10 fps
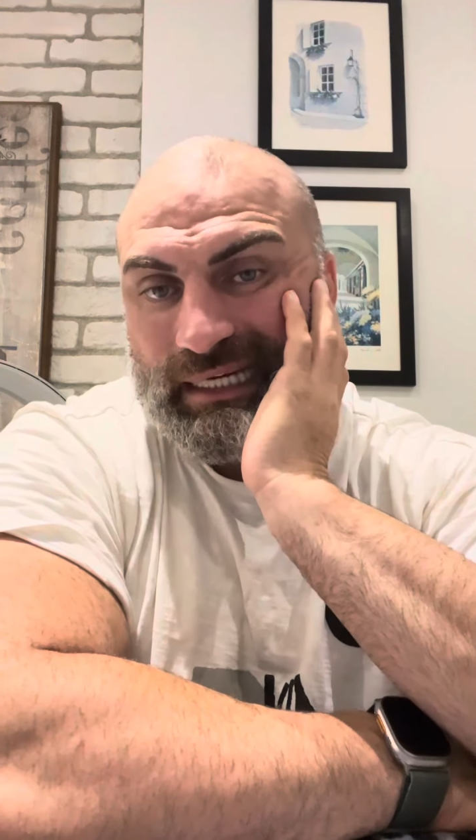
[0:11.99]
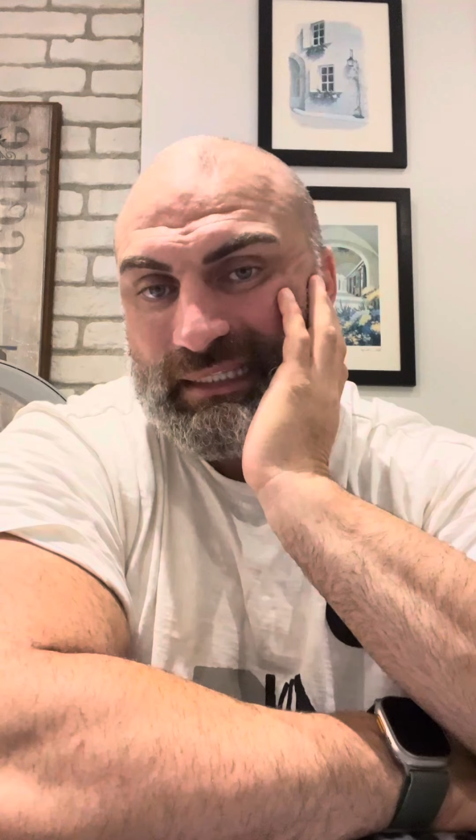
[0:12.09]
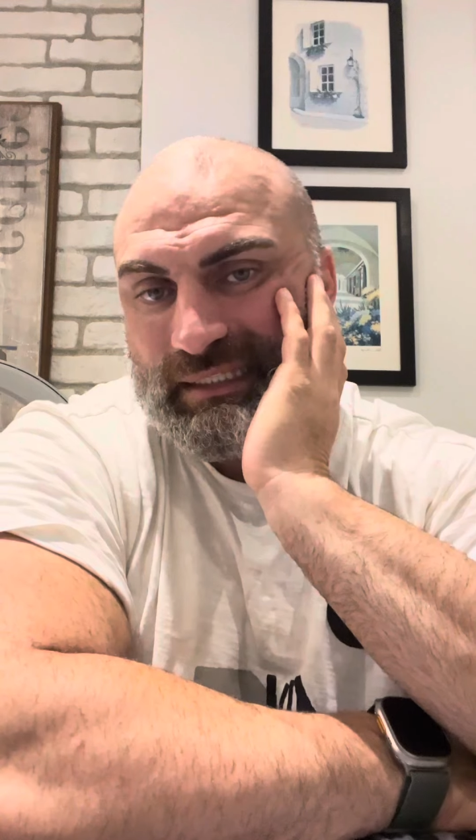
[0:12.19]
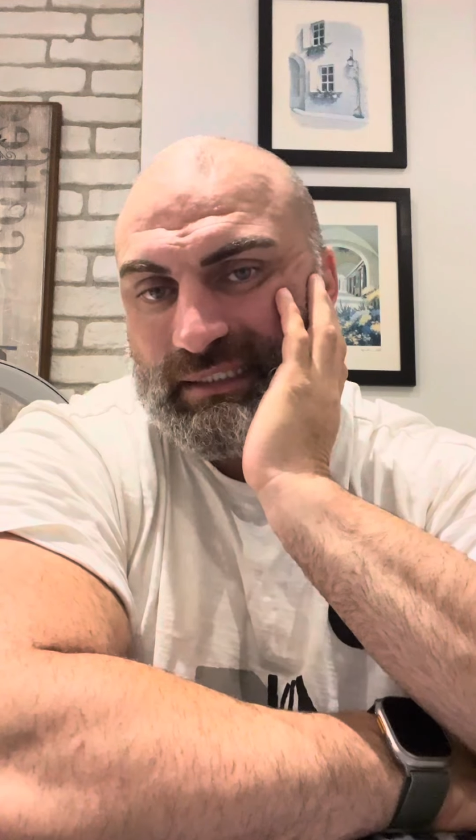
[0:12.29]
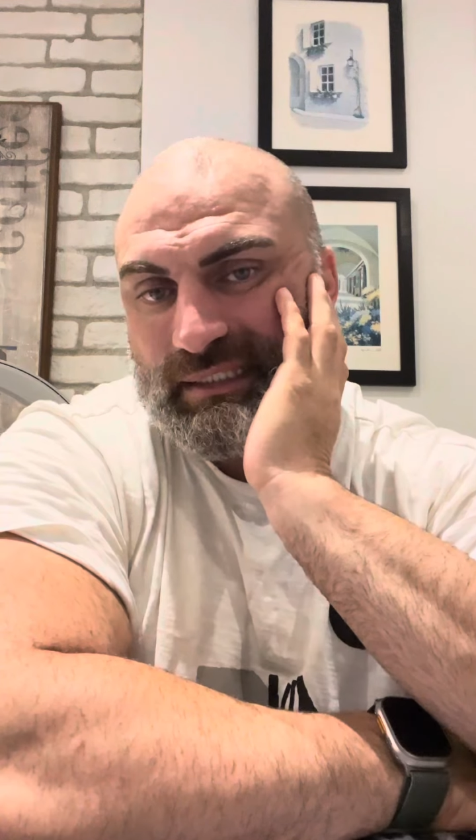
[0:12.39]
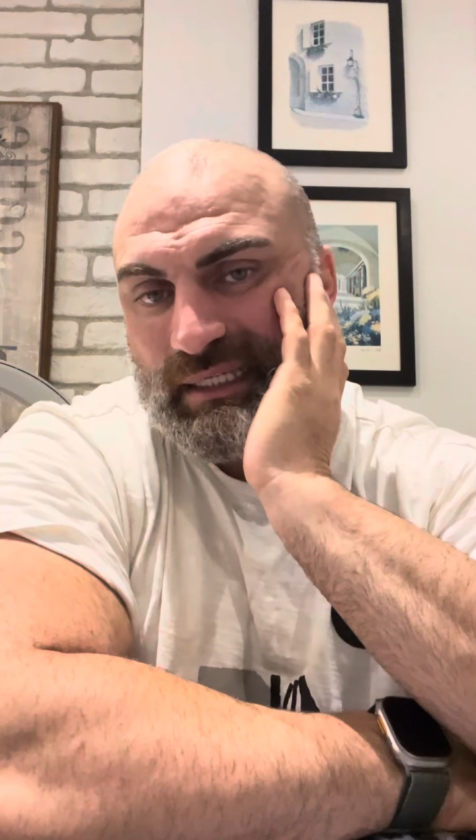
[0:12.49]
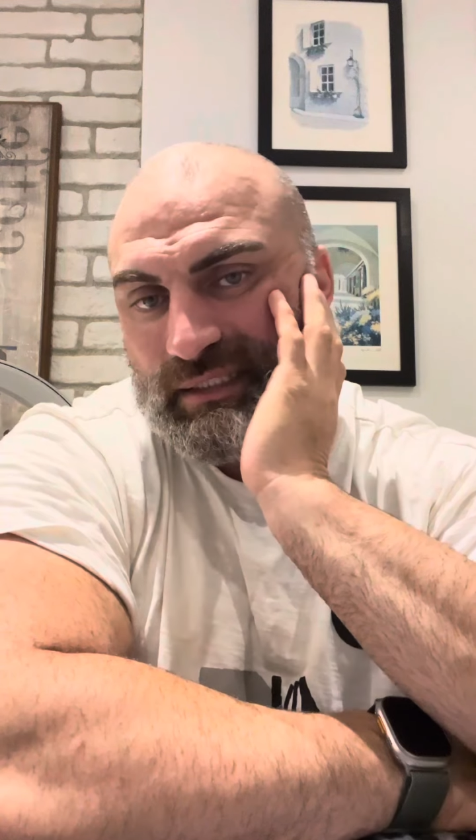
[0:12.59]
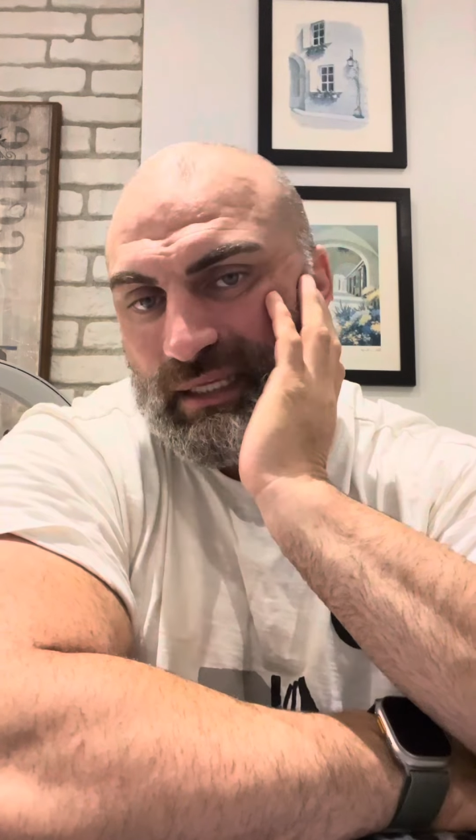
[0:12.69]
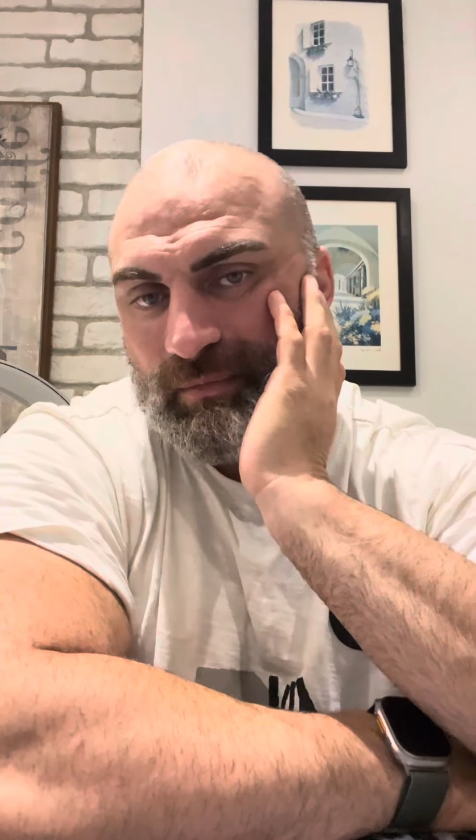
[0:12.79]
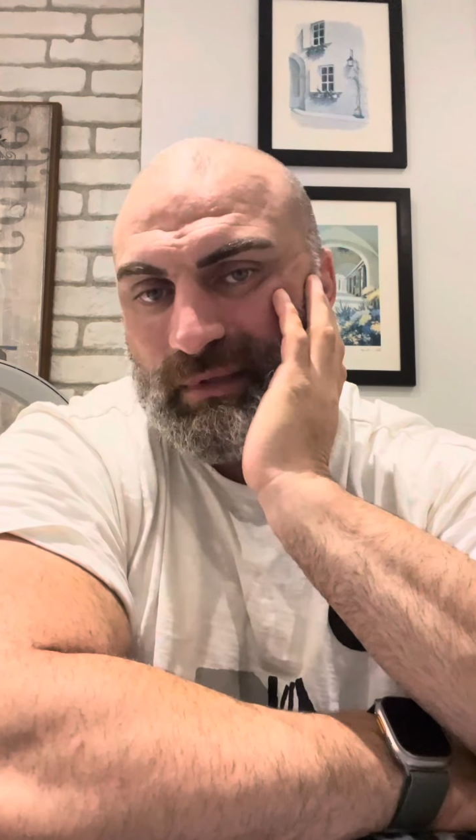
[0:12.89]
etkisi
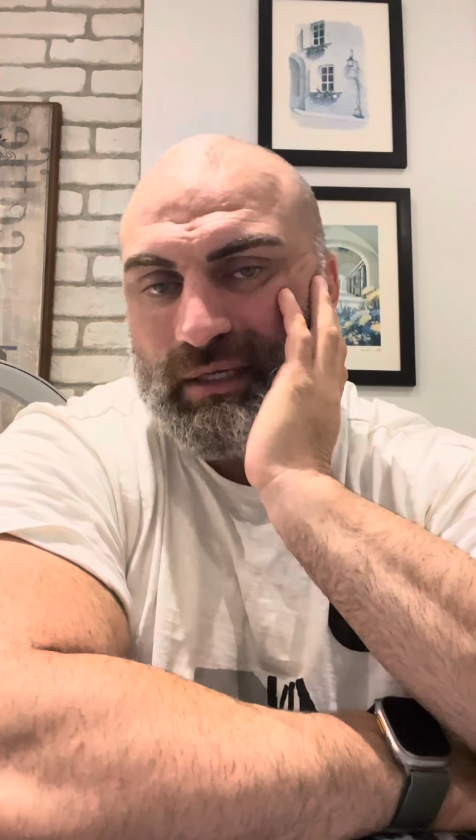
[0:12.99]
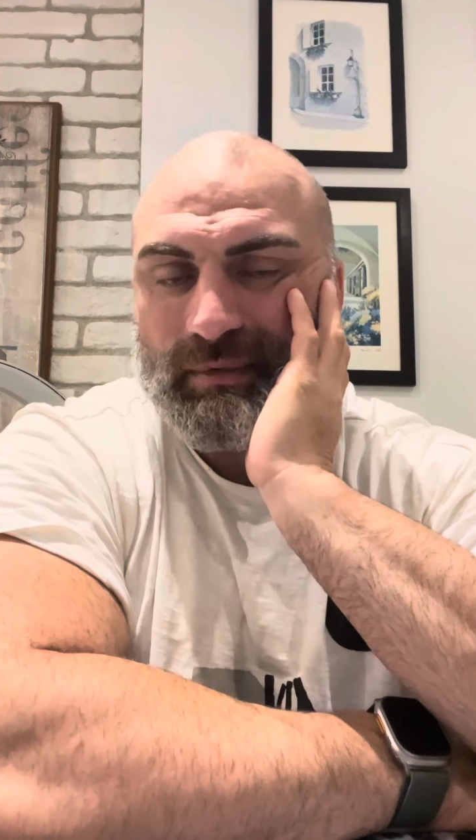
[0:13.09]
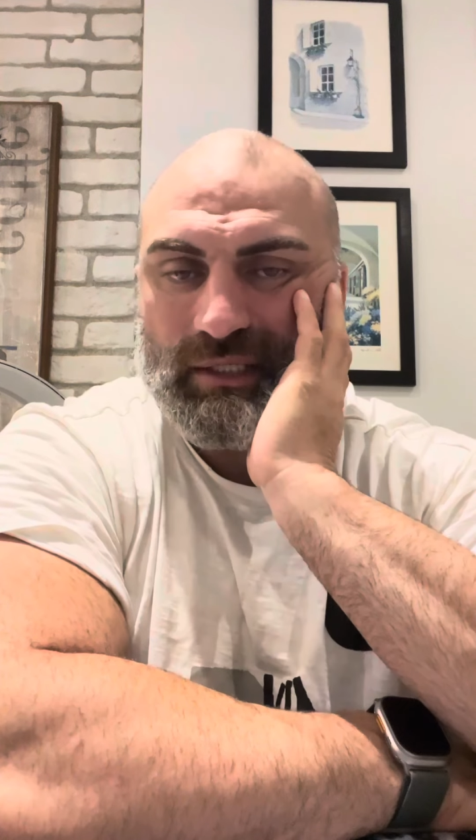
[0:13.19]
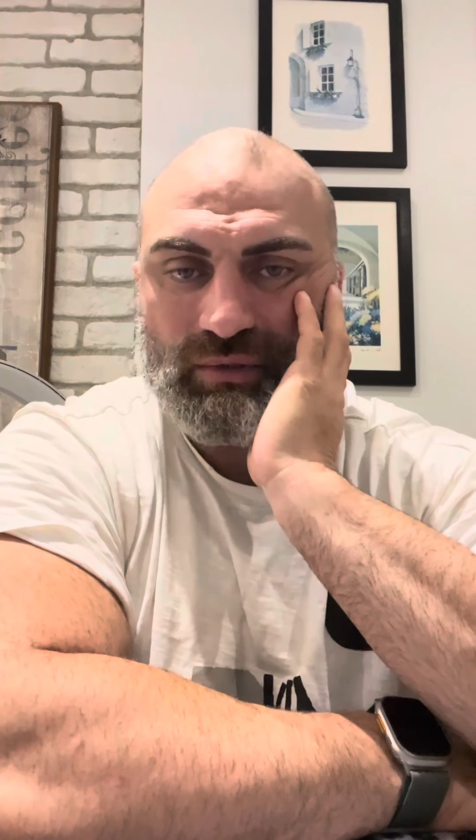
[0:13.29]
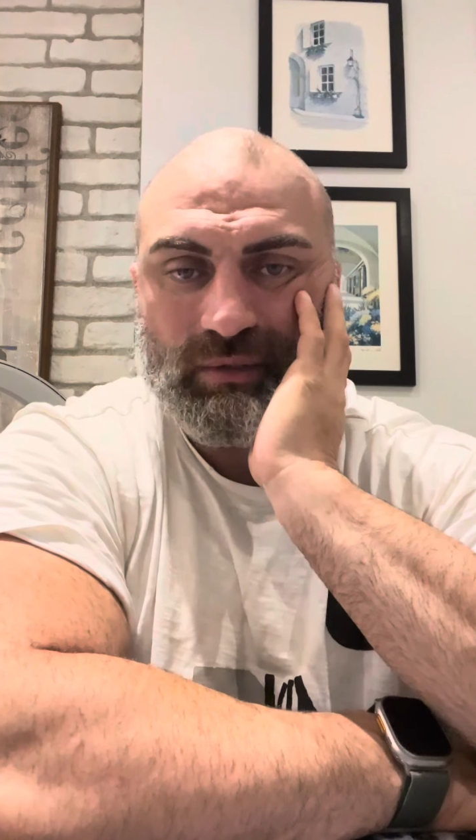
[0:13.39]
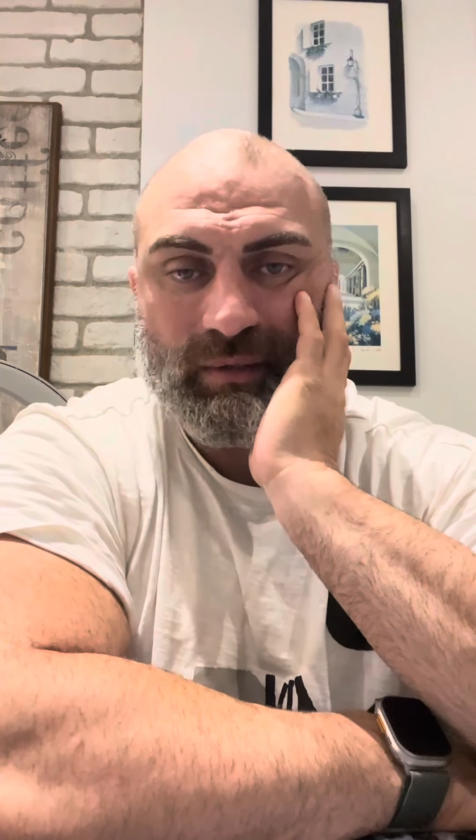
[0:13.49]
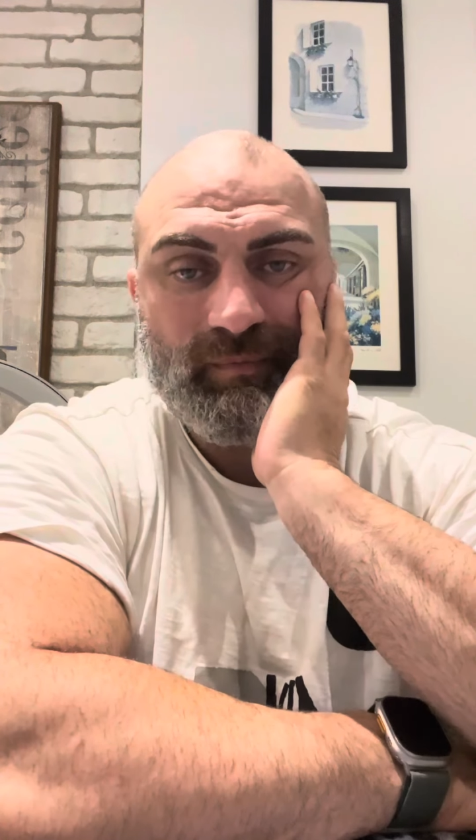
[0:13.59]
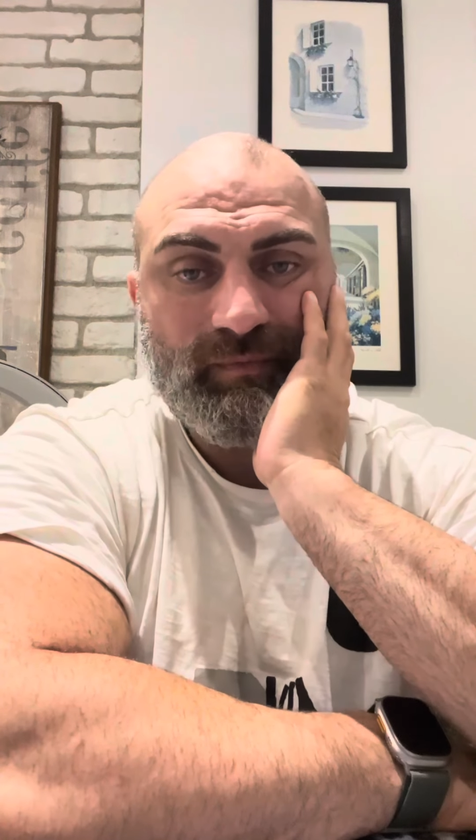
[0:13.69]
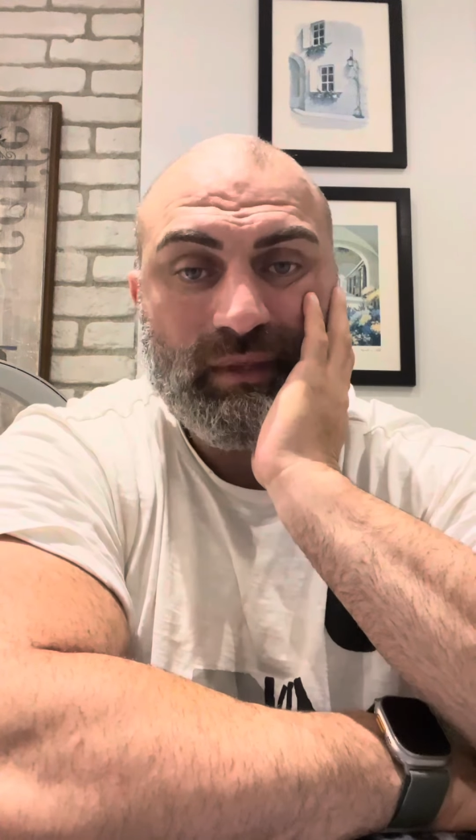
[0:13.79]
azalmaya başlıyor.